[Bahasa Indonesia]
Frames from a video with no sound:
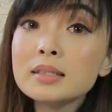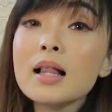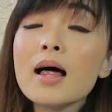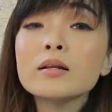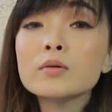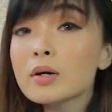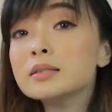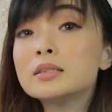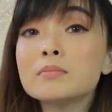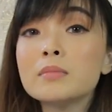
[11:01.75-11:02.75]
selalu
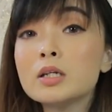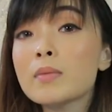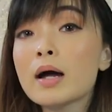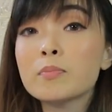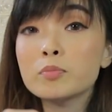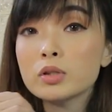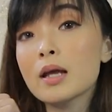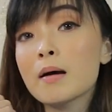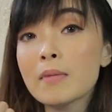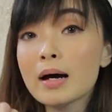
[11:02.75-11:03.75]
rajin minum air
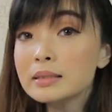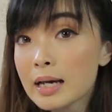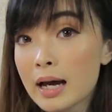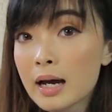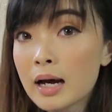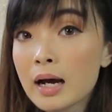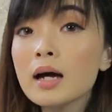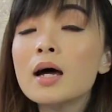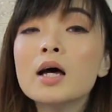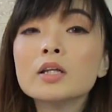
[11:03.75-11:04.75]
putih yang banyak
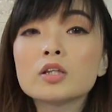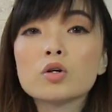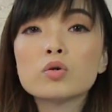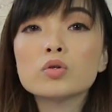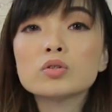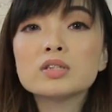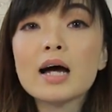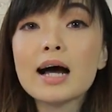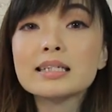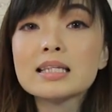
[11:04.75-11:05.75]
terus
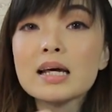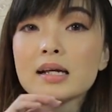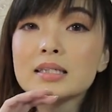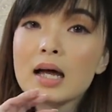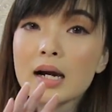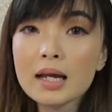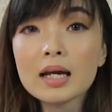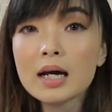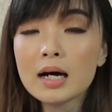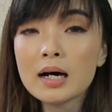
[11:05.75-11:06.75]
jangan sering-sering
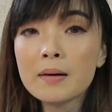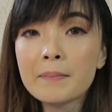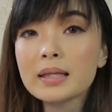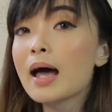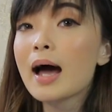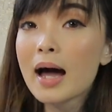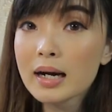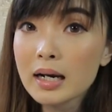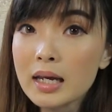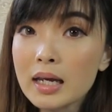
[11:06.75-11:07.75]
ke
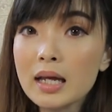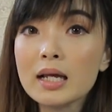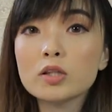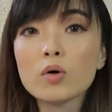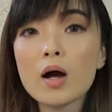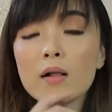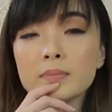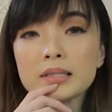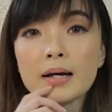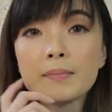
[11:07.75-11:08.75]
matahari gitu kalau
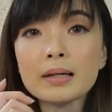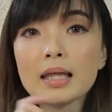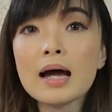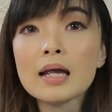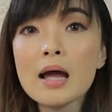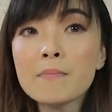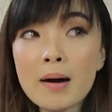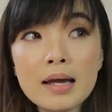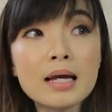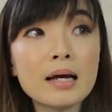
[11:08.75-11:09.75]
misalnya matahari yang
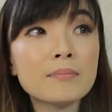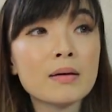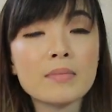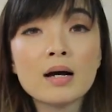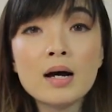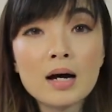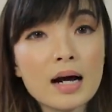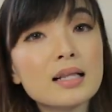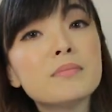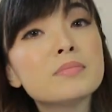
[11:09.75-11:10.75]
baik kan memang
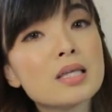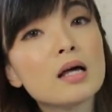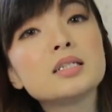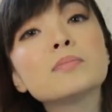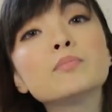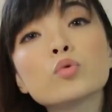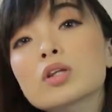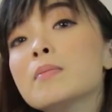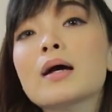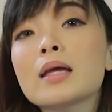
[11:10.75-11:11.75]
kalian bisa
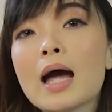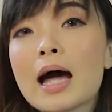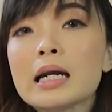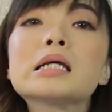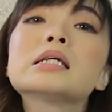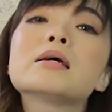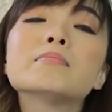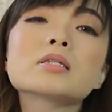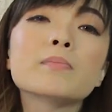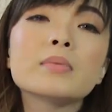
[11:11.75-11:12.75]
jemur di pagi hari jam
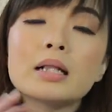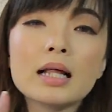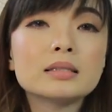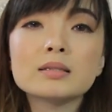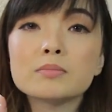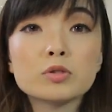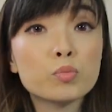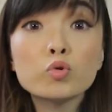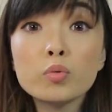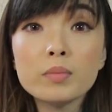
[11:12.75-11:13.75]
9 jam 10
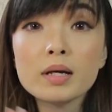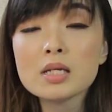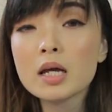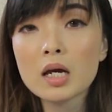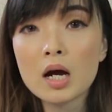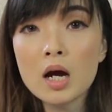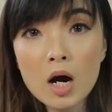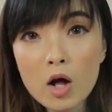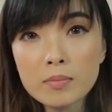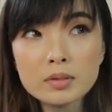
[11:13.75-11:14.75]
biasanya
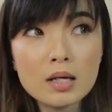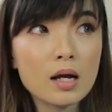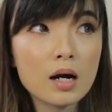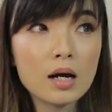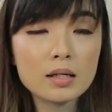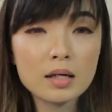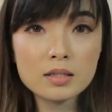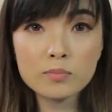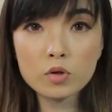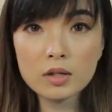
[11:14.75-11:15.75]
kalau misalnya kalian
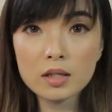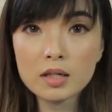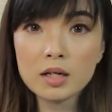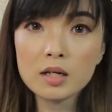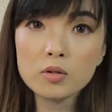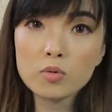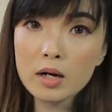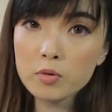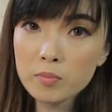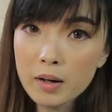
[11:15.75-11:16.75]
jemurnya di
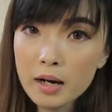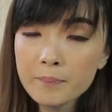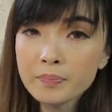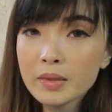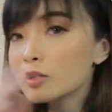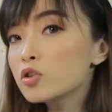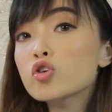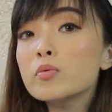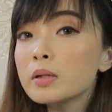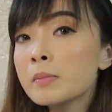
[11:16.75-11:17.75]
luar rumah
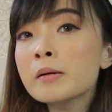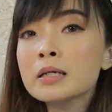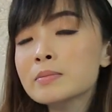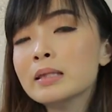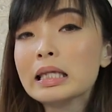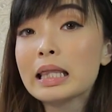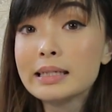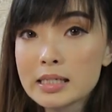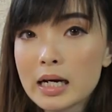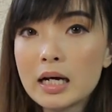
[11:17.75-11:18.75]
itu cukup 15 menit
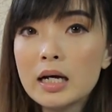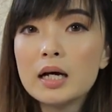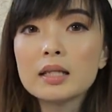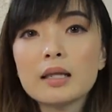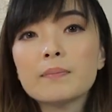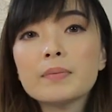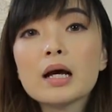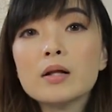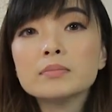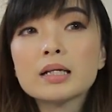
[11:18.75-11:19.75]
aja tapi
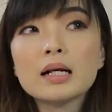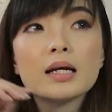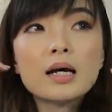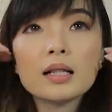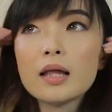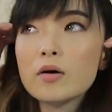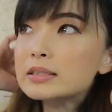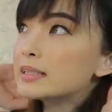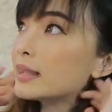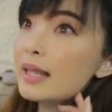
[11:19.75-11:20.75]
kalau misalnya
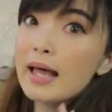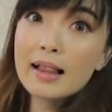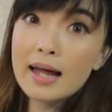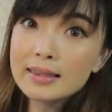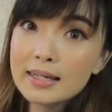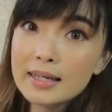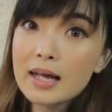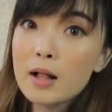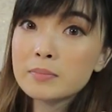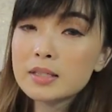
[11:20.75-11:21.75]
lewat jendela nih
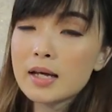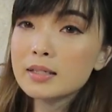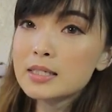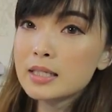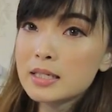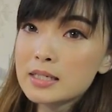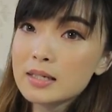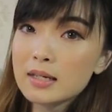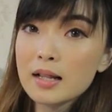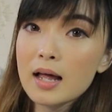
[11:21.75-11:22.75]
kalau misalnya di sini
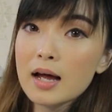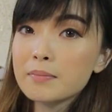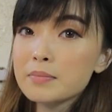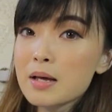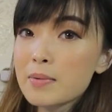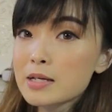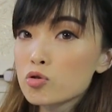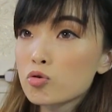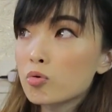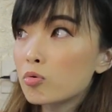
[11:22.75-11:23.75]
jendela kan bisa
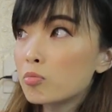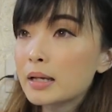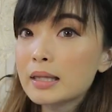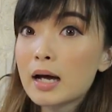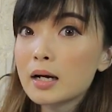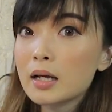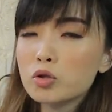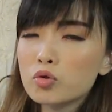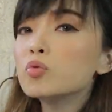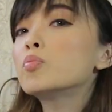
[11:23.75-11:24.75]
masuk matahari
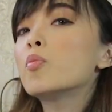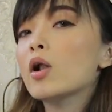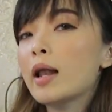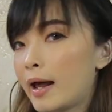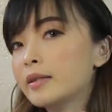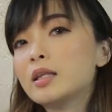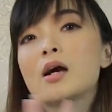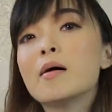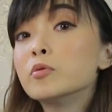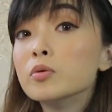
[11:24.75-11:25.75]
itu boleh
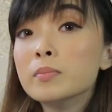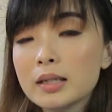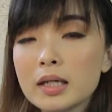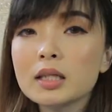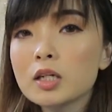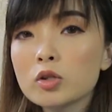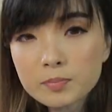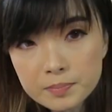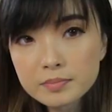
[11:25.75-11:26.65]
30 menit gitu